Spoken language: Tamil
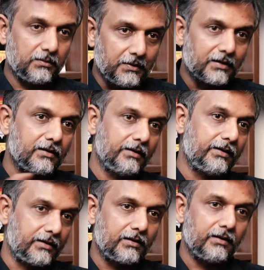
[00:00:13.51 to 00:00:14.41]
இந்த மக்களை
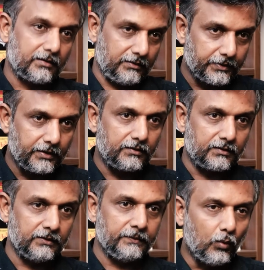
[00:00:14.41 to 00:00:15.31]
இரண்டாக
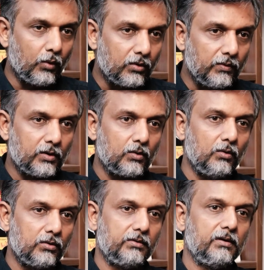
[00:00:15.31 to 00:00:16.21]
பிரித்து
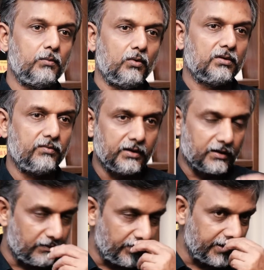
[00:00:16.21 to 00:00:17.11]
ஒருவருக்குள் ஒருவரை மோத
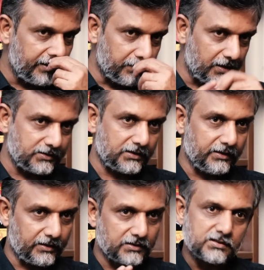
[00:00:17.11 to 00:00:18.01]
விடுகின்ற வேலையை பாரதிய
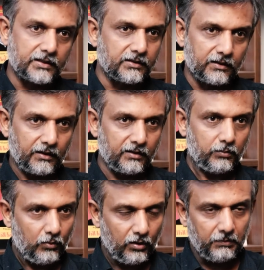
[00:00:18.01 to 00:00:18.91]
ஜனதா கட்சி செய்திருக்கு
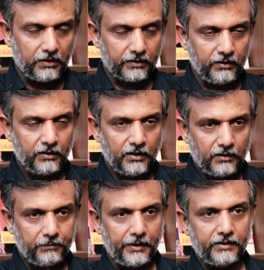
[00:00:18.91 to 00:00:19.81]
இதன் மூலமாக
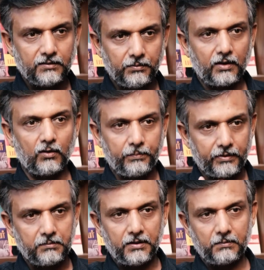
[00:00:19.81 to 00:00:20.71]
மெய்த்து மக்களோட
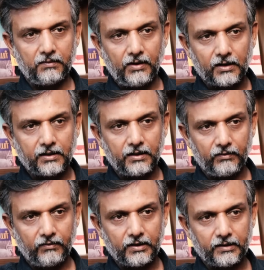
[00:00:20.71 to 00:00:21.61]
பெரும்பான்மை
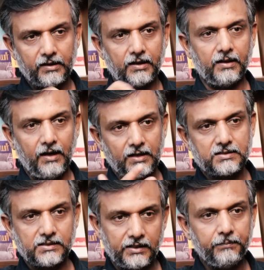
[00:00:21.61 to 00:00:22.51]
வாக்குகளை வாங்கி நாளை
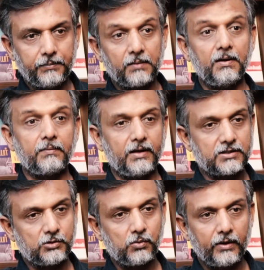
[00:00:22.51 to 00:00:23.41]
ஆட்சியை பெரும்பான்மை
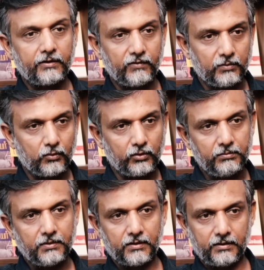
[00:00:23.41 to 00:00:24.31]
ஆட்சியை உருவாக்கிவிட
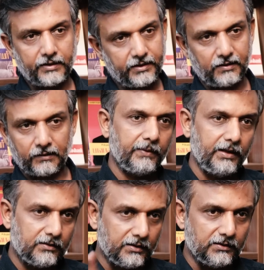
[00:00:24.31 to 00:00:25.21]
முடியும் என்று நினைக்கிறார்
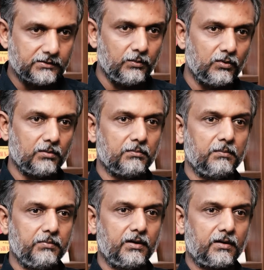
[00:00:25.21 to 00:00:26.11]
மெய்த்தி சமூகம்
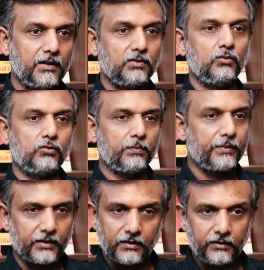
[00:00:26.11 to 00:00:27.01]
நம்புகின்ற இந்துத்துவ
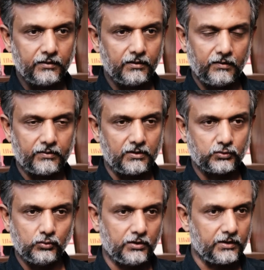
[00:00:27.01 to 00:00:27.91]
பெயர்களை
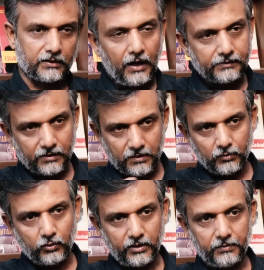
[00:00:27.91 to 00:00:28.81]
அவர்கள் சூட்டுகிறார்
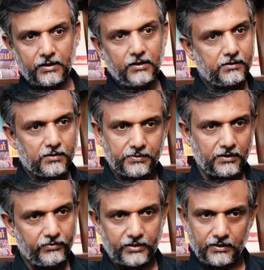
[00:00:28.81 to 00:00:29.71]
அதற்கும் குக்கி மக்கள் எதிர்ப்பு
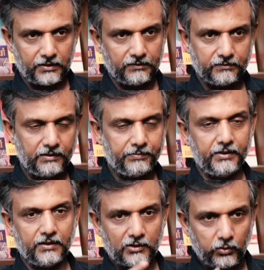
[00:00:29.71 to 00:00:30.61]
தெரிவிக்கிறார்கள்
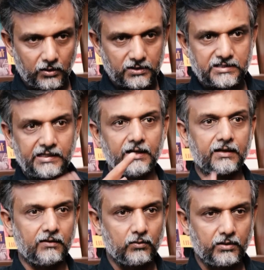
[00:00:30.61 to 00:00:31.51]
இப்படியாக
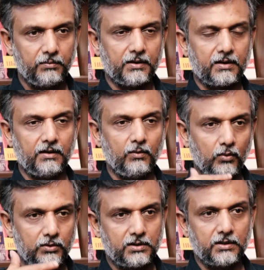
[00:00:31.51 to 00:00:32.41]
தொடர்ச்சியாக குக்கி மக்களை
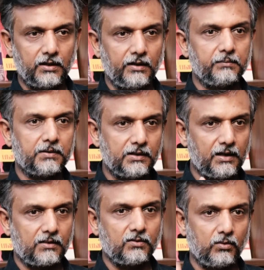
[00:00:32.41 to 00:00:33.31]
ஒதுக்குதல் என்பது
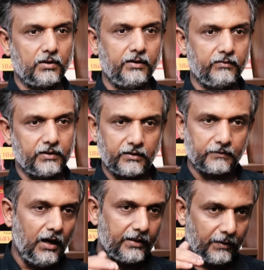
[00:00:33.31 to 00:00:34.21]
நடந்து கொண்டே
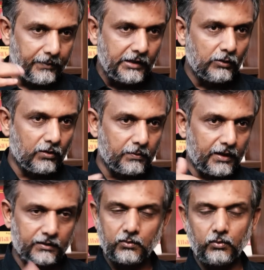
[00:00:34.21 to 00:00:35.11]
வருகிறது அந்த அமைதியுறவு
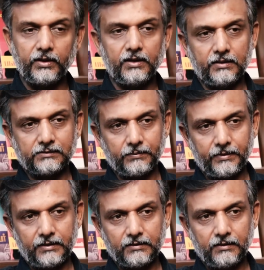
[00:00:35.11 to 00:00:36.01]
நடக்கக்கூடிய
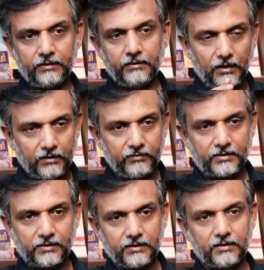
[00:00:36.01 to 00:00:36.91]
சமயத்தில்
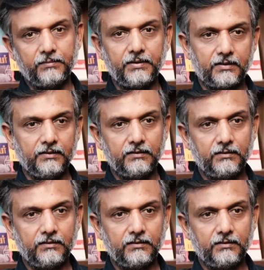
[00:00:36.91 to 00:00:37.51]
கலவரத்தை திட்டமிட்டு